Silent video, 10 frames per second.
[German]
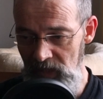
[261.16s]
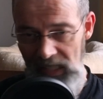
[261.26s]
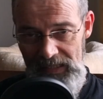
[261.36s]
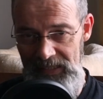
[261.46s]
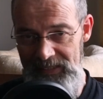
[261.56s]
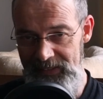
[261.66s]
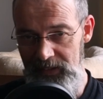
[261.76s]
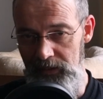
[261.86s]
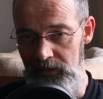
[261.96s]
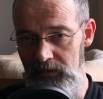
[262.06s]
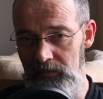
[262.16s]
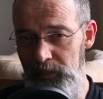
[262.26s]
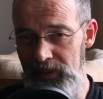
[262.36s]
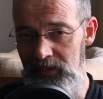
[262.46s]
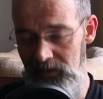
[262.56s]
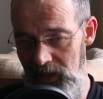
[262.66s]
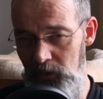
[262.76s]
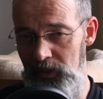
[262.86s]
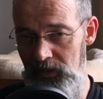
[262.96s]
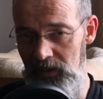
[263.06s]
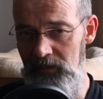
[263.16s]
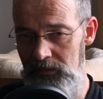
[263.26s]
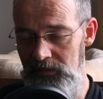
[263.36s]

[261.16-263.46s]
länger ist es ja nicht, wenn man Heroin, ja,